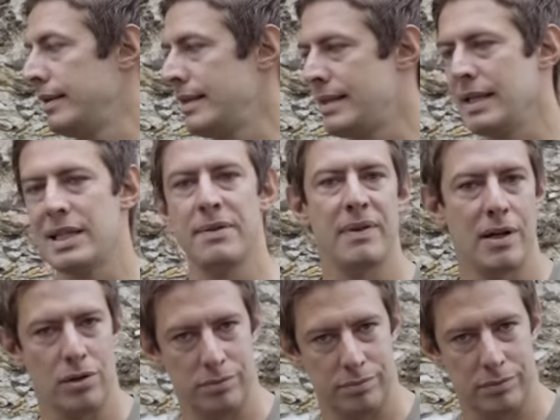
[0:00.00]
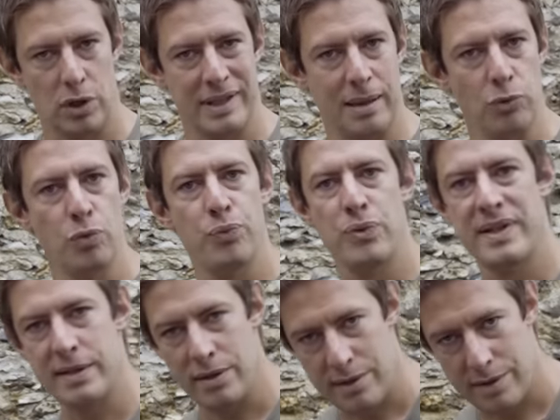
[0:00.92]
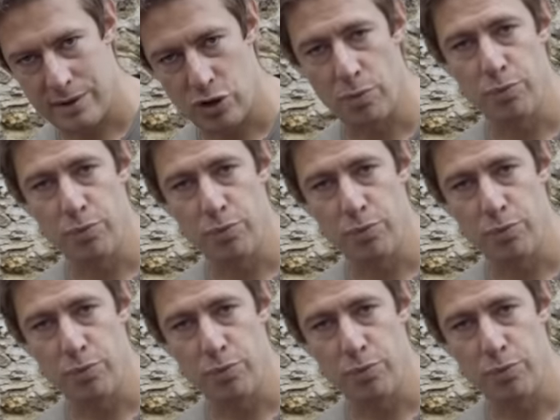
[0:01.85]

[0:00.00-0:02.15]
des équivalents en termes de puissance